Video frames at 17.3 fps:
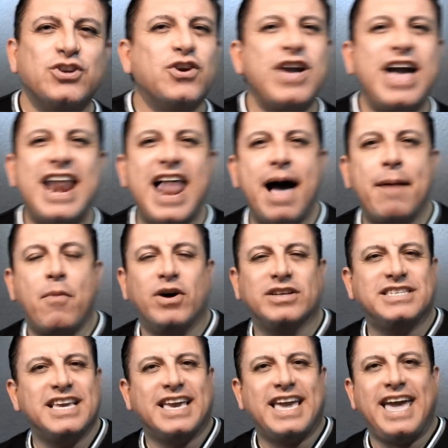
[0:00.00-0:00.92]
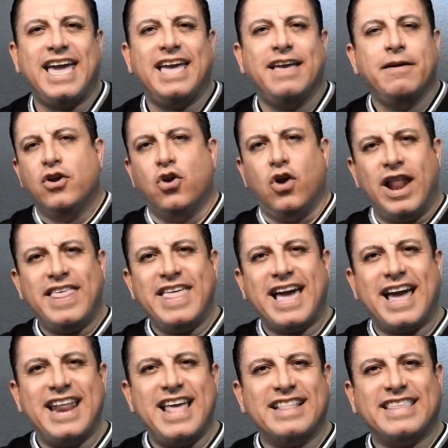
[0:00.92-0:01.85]
ya la amo, así que no la
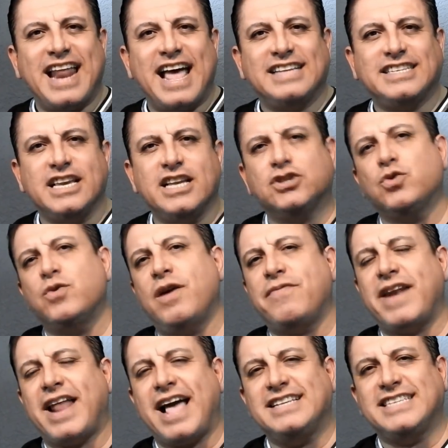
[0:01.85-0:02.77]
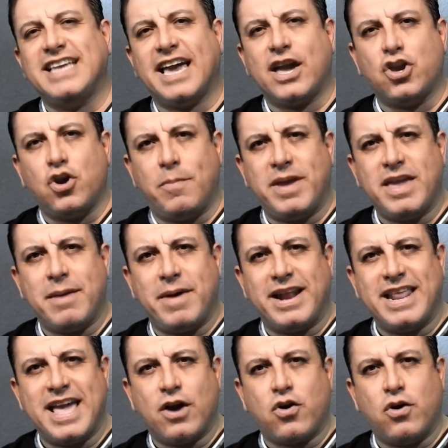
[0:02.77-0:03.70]
dejaría atrás y es una fragancia que yo me
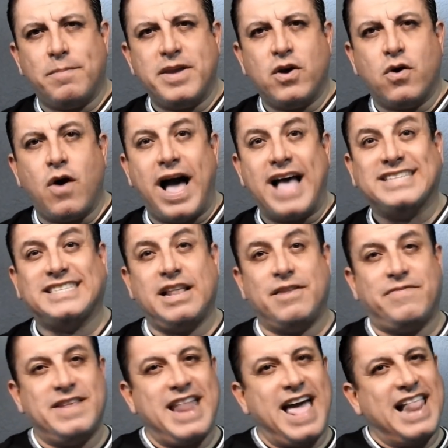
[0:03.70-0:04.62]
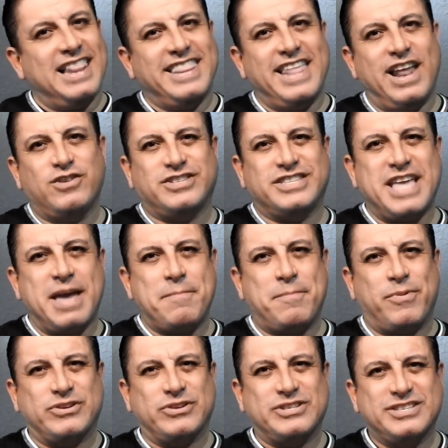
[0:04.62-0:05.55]
llevaría conmigo hasta el final de los
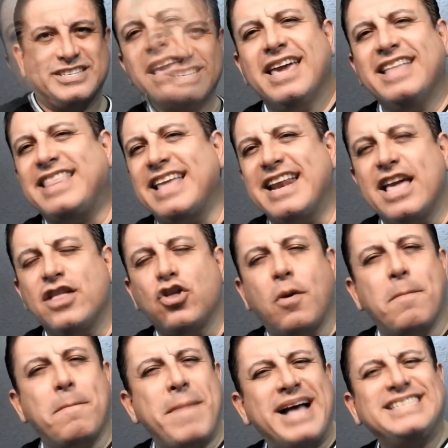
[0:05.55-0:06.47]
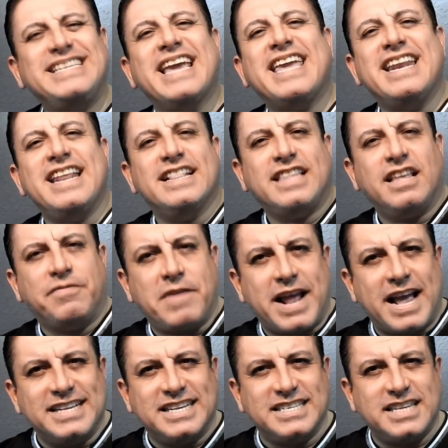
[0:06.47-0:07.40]
tiempos. Y teniendo más de 500
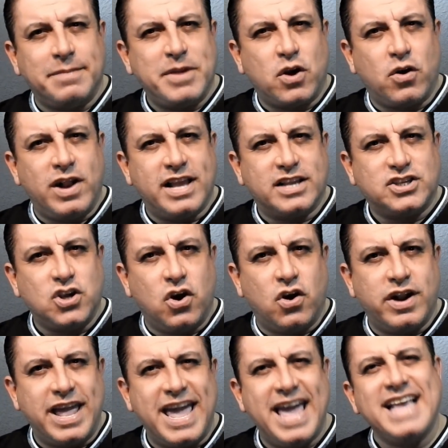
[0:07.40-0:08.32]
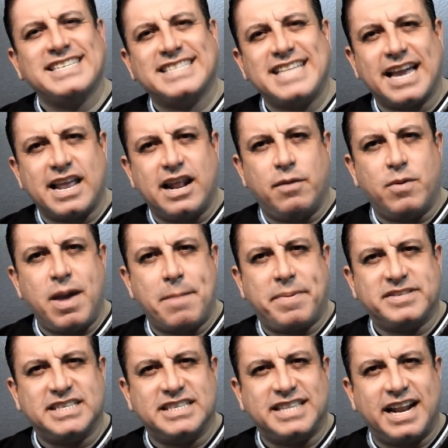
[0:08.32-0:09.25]
fragancias en mi colección, esta que les voy a
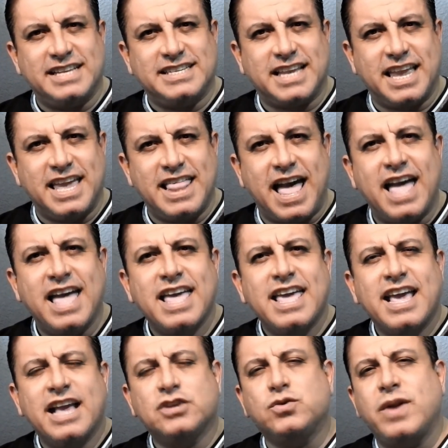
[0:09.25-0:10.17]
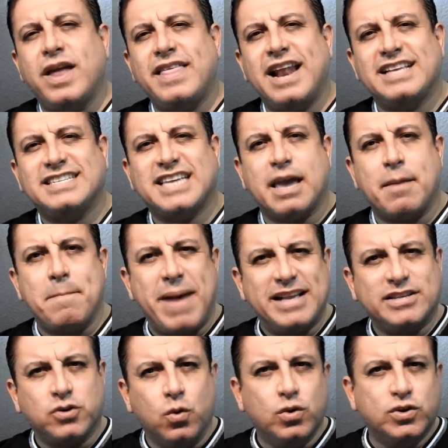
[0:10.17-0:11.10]
presentar enseguida es una de las que
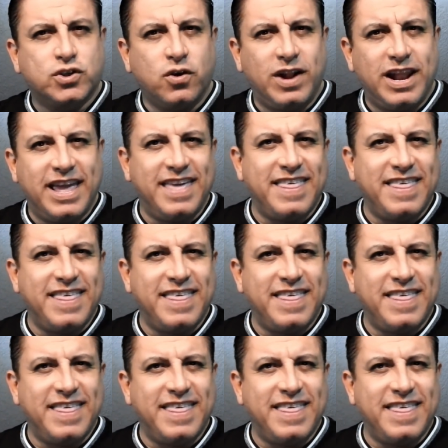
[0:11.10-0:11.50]
más uso le he